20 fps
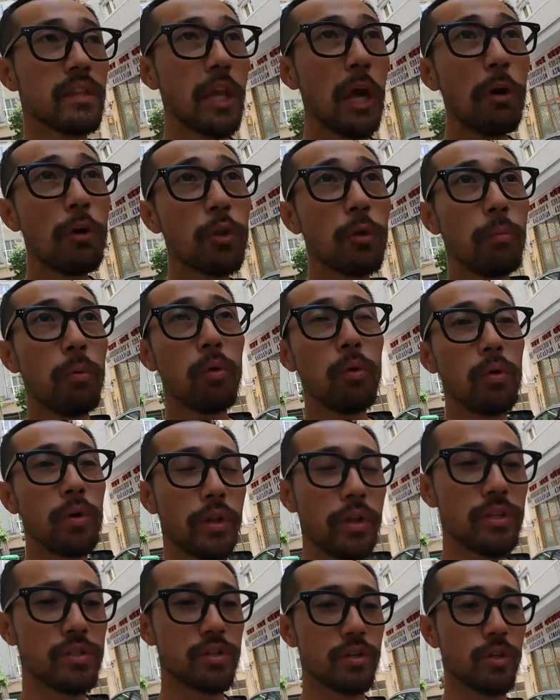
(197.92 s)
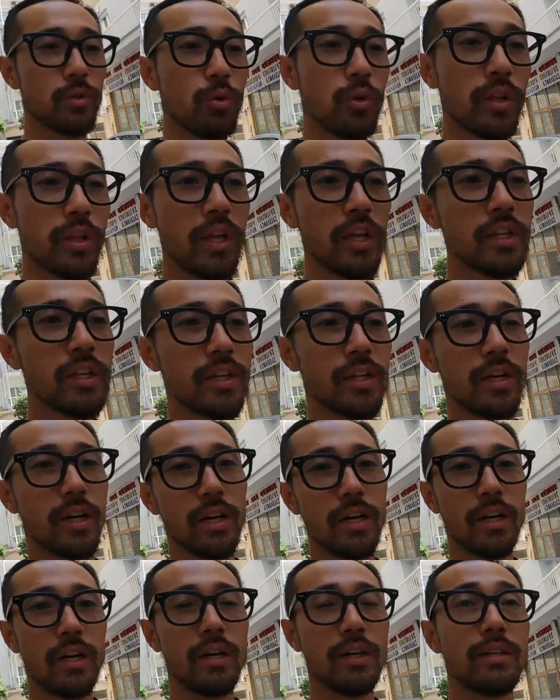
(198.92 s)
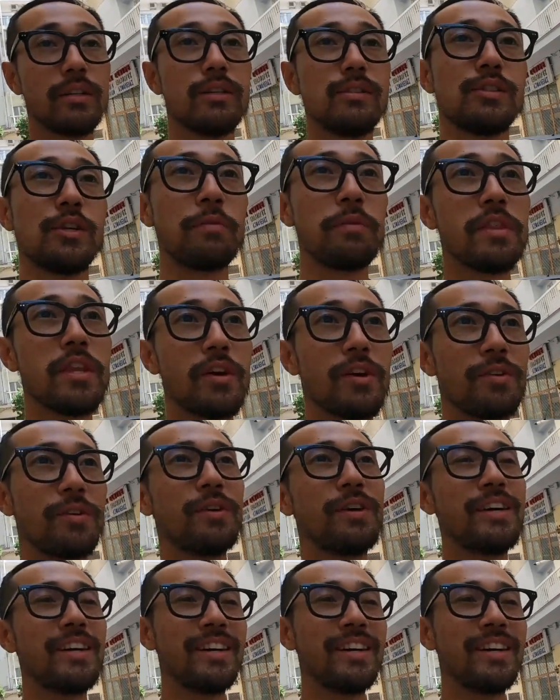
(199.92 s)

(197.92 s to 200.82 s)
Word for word: 타워도 보고 이래저래 돌아다니니까 재밌네요